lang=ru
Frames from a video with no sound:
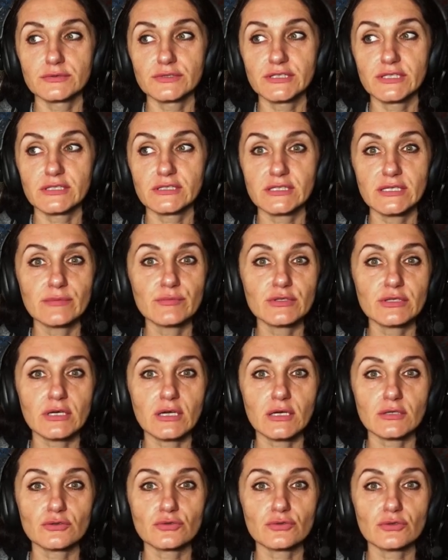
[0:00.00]
те темы, на
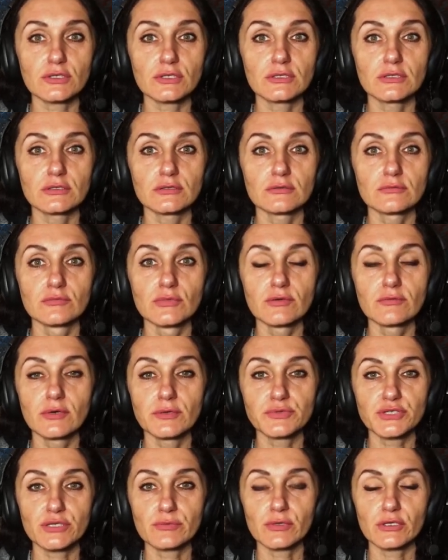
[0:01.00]
которые мы
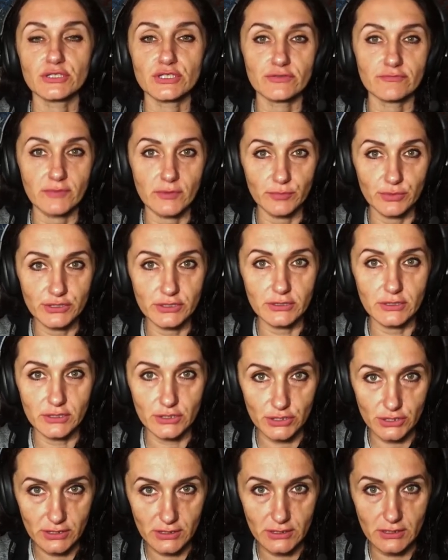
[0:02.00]
вообще молчим в обыденной
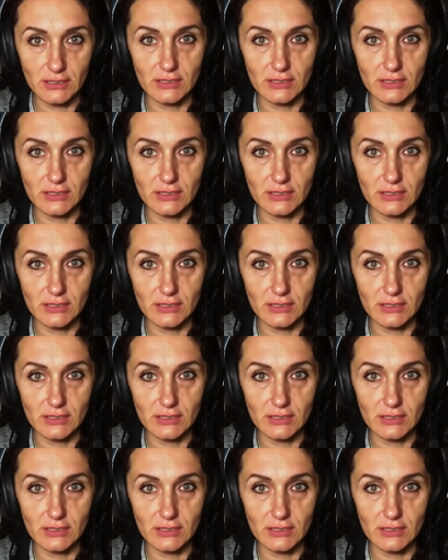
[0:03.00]
жизни.